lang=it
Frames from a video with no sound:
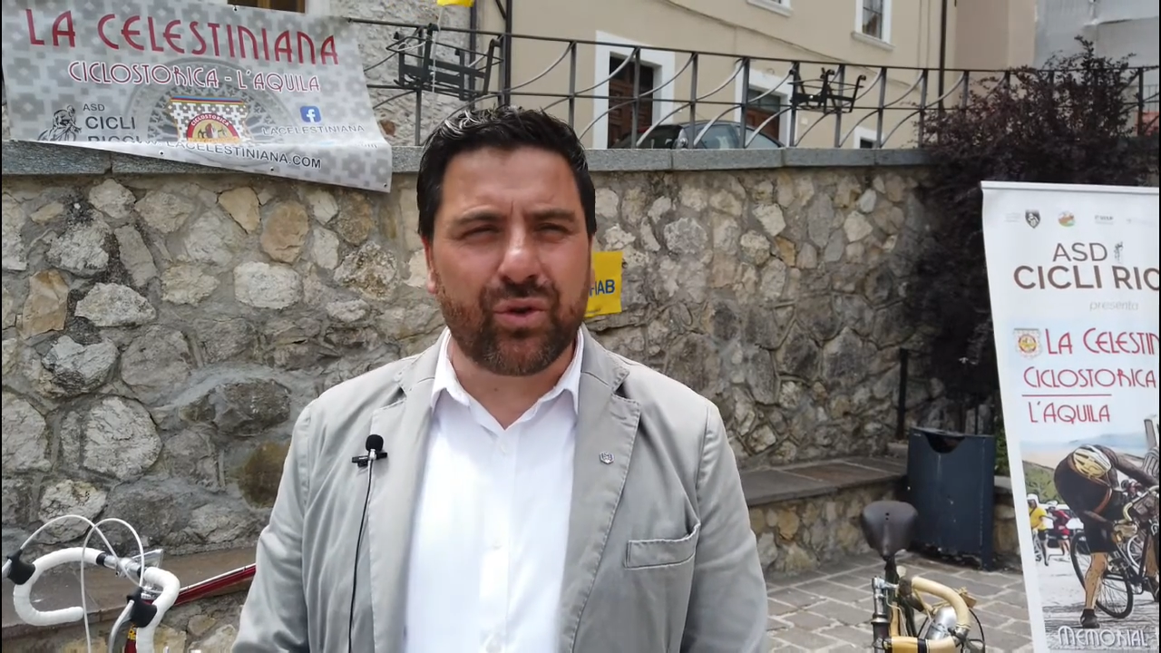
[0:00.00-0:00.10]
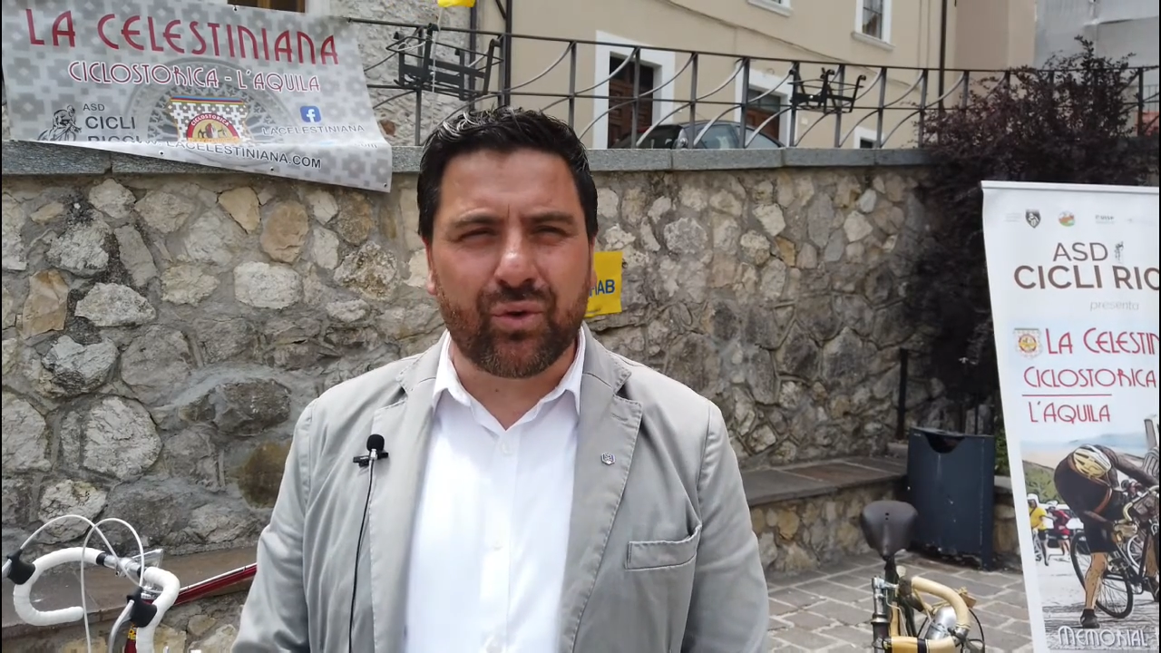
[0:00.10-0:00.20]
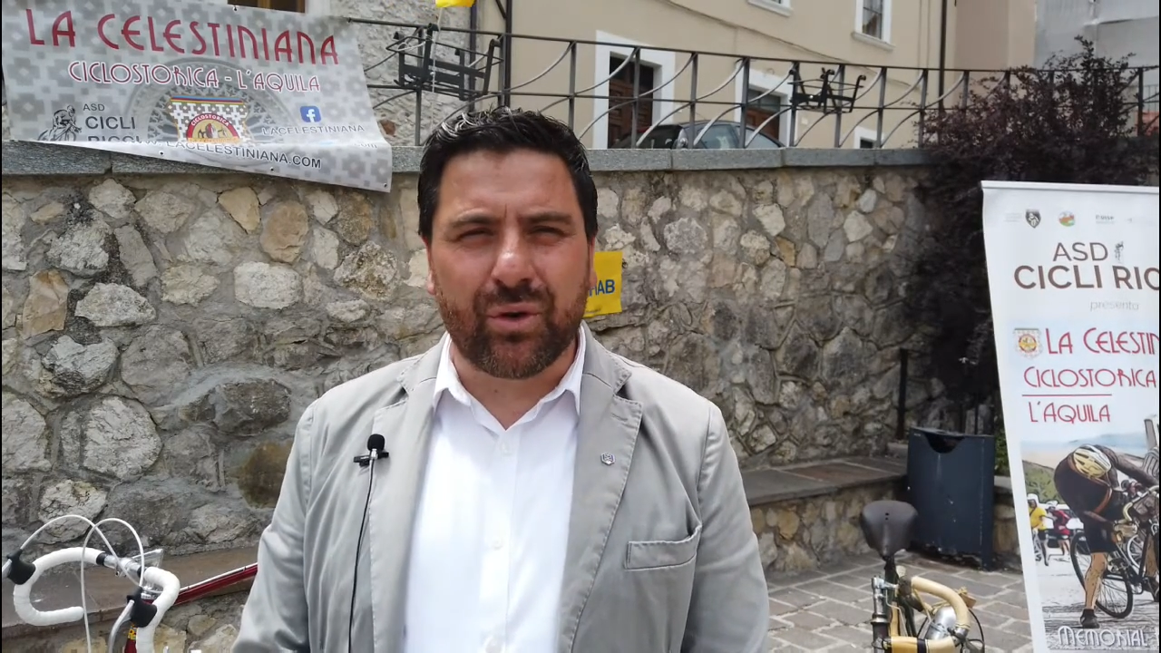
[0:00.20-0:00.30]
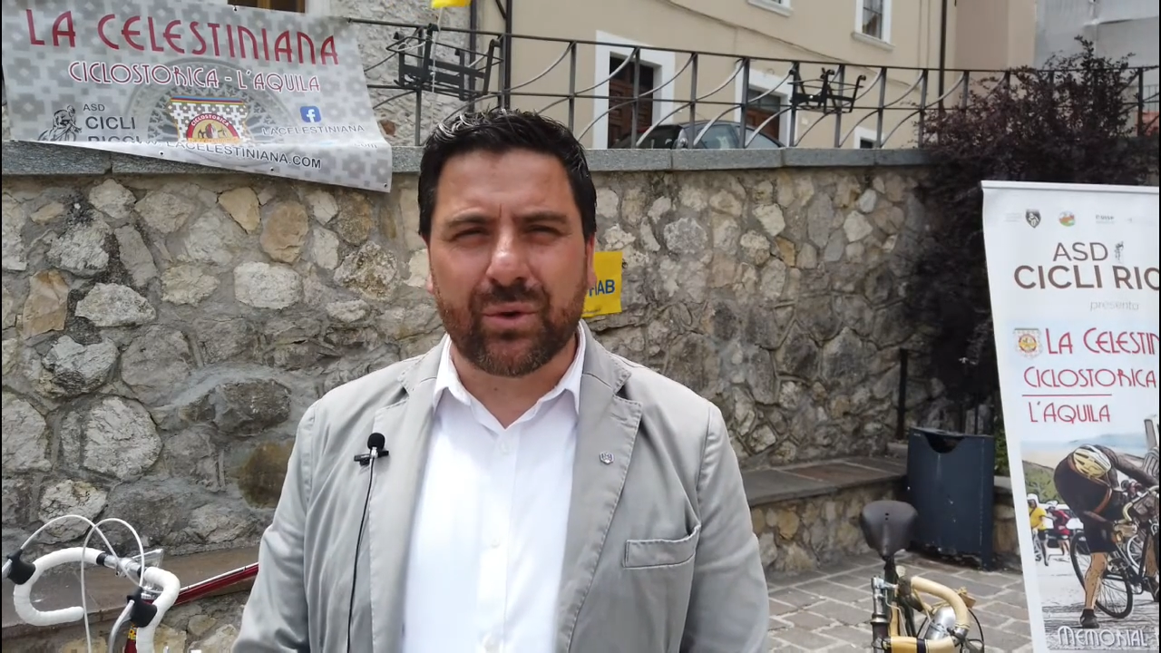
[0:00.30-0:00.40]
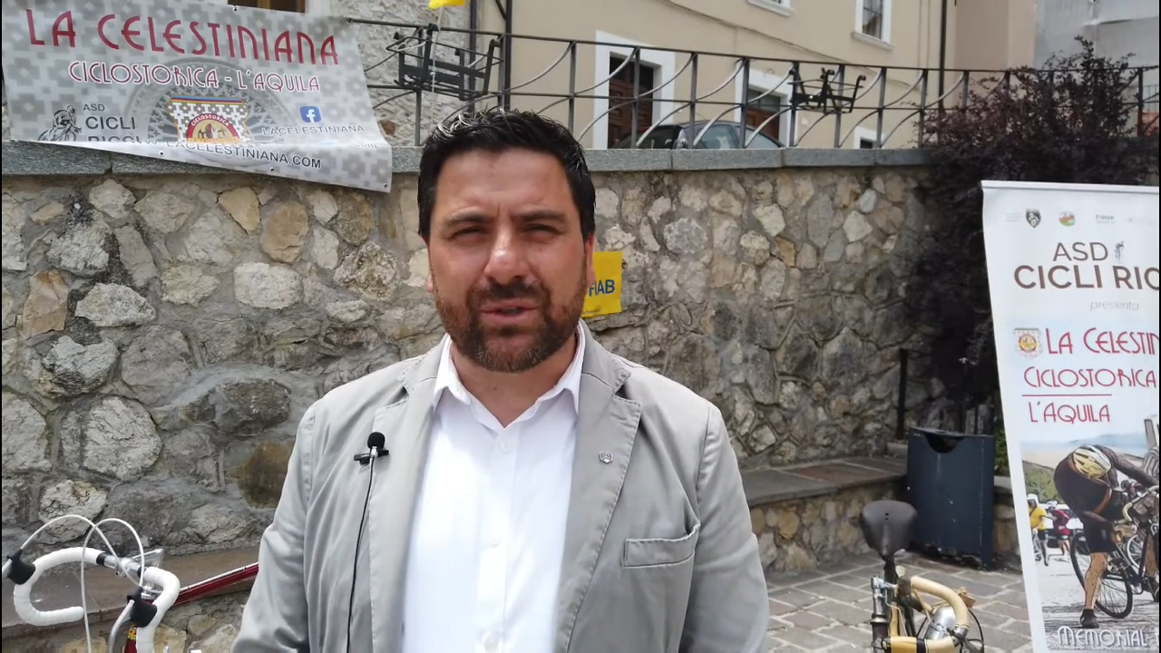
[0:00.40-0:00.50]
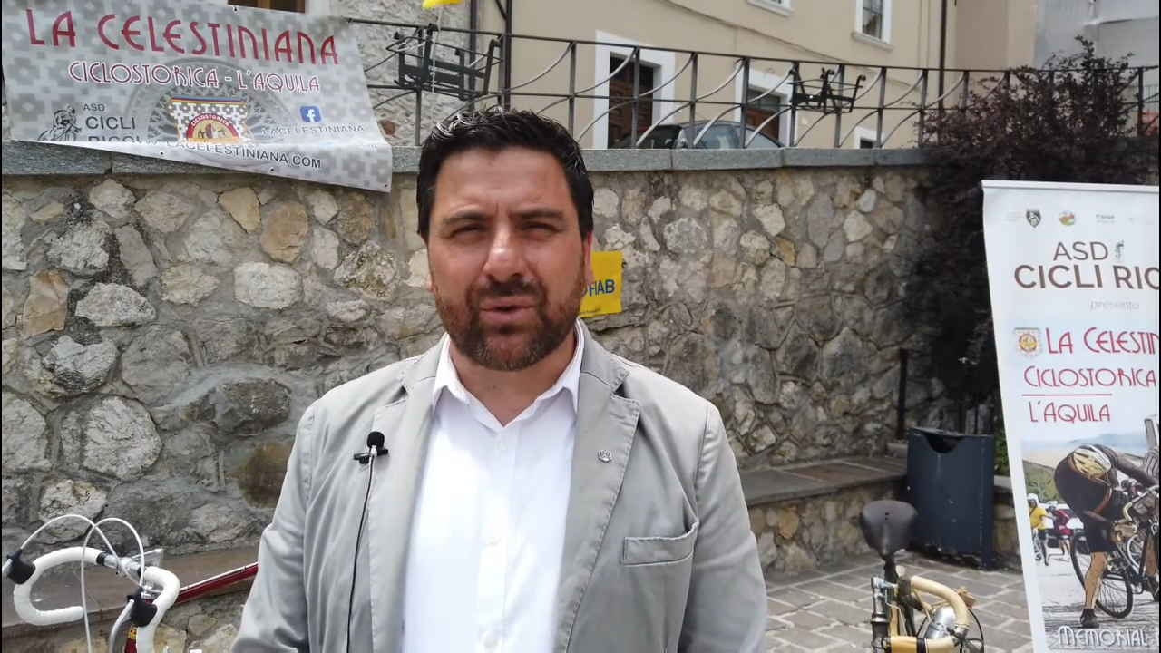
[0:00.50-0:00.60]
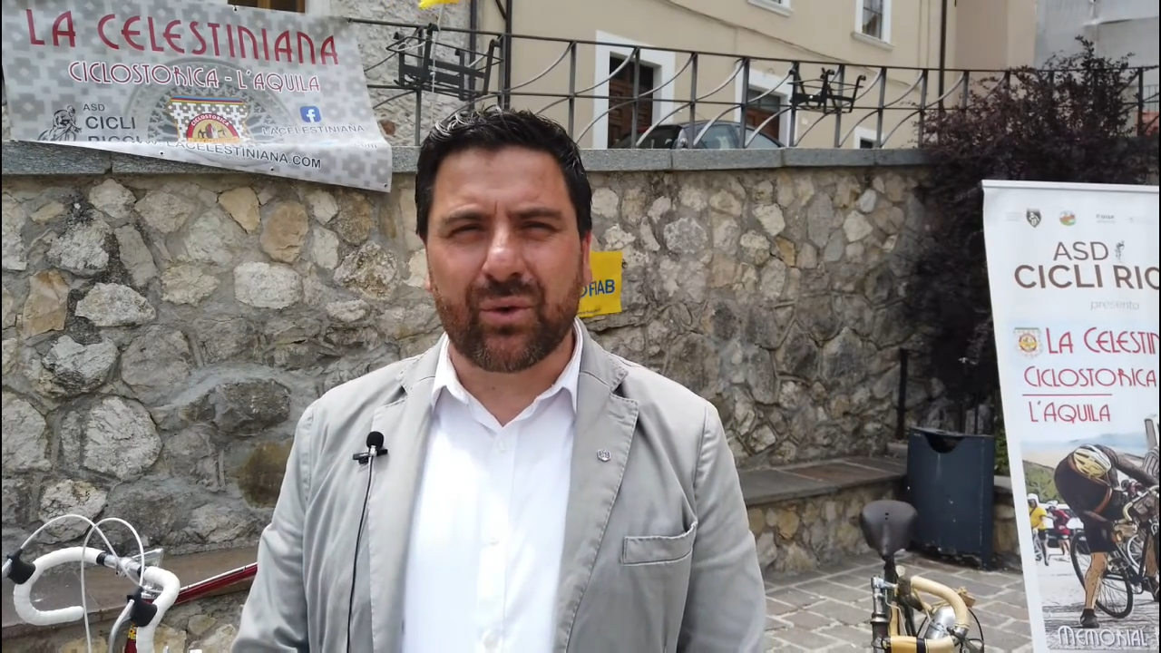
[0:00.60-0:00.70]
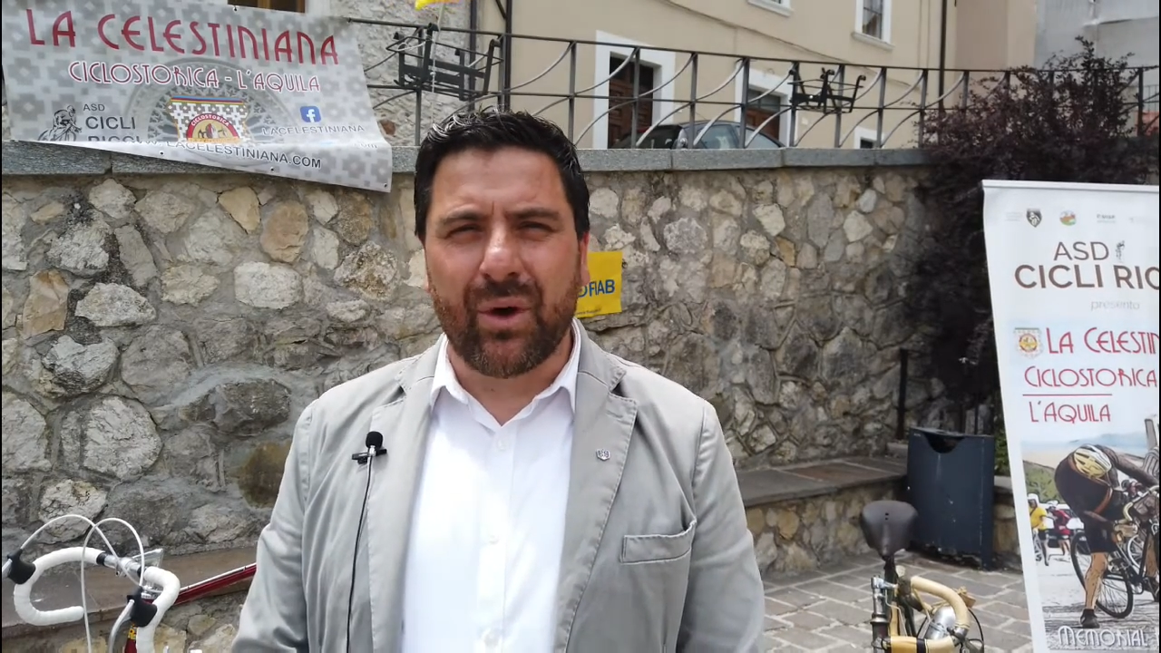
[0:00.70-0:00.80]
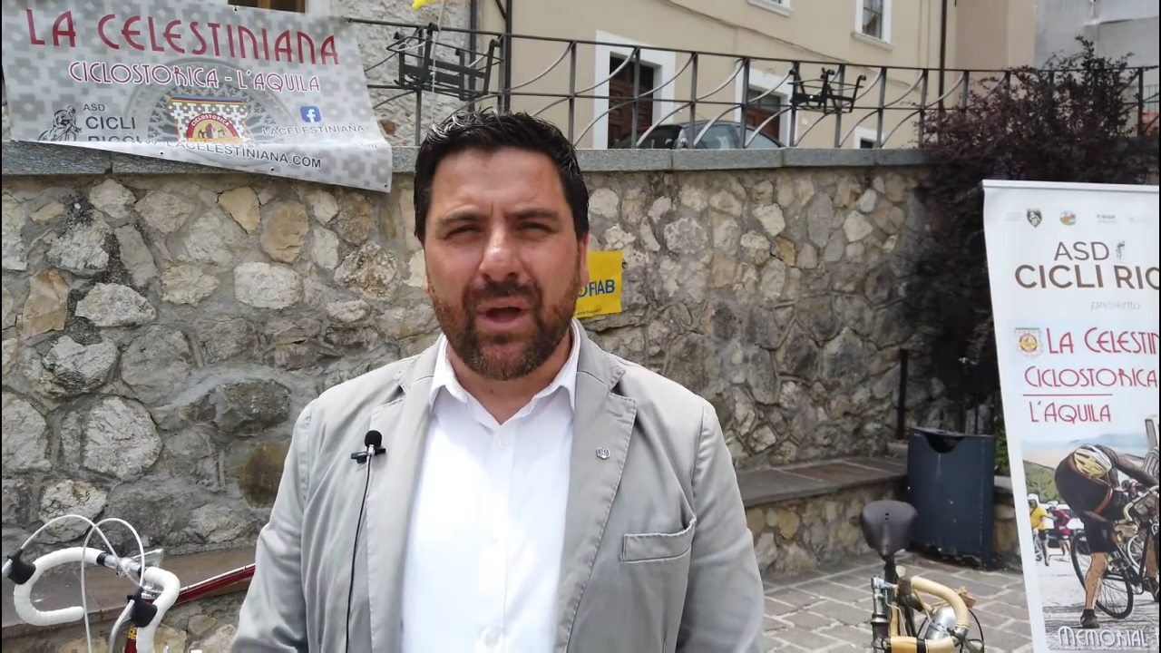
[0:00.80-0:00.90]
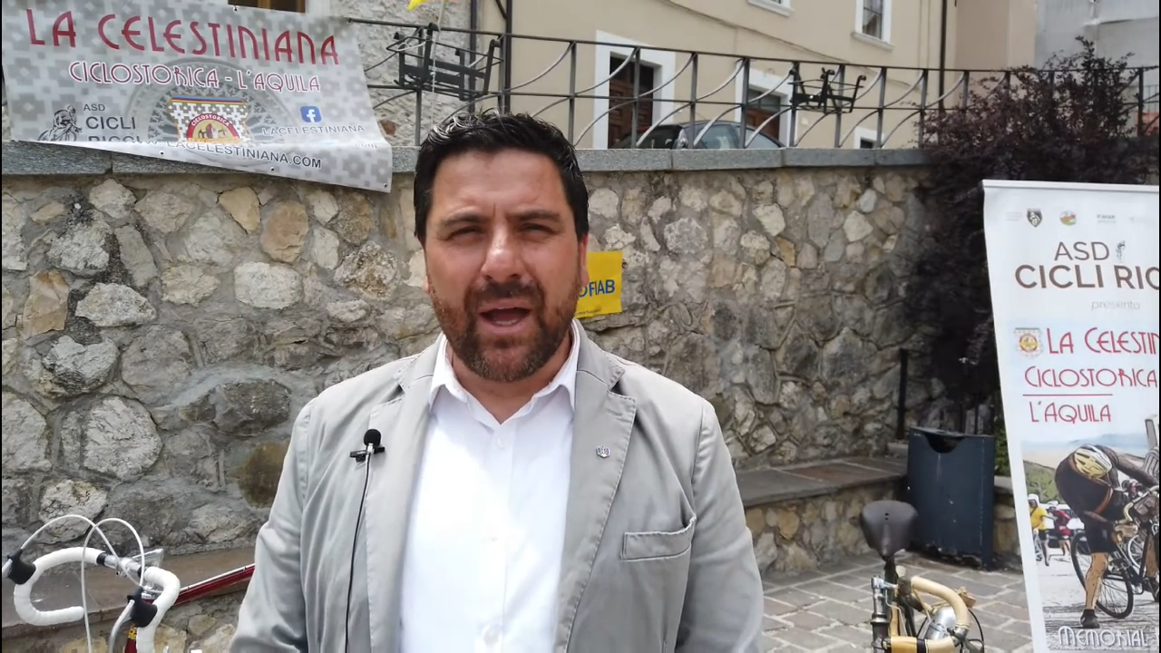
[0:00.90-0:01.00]
di cui
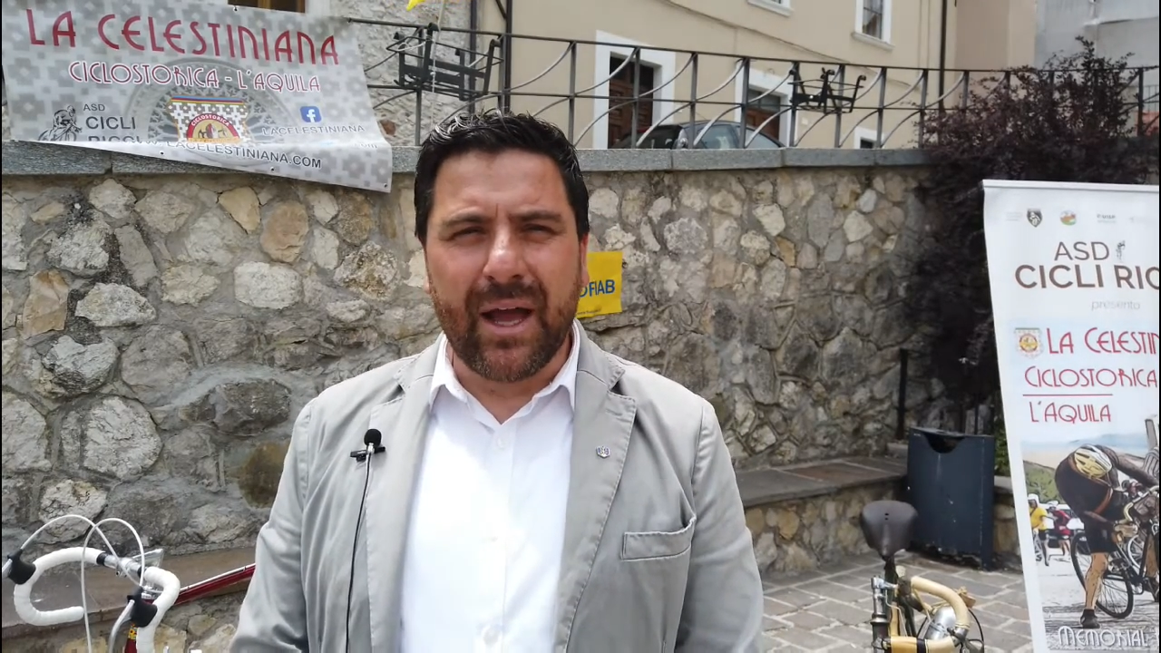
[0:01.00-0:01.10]
questo